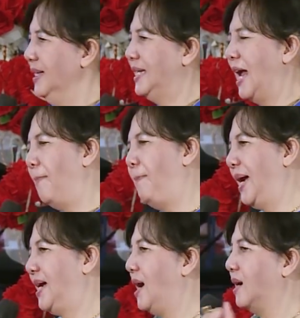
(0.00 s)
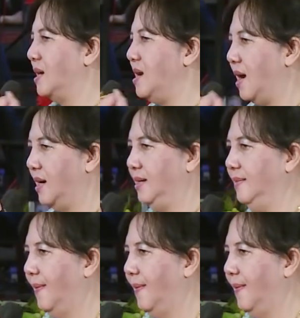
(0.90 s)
saya pegang kendali.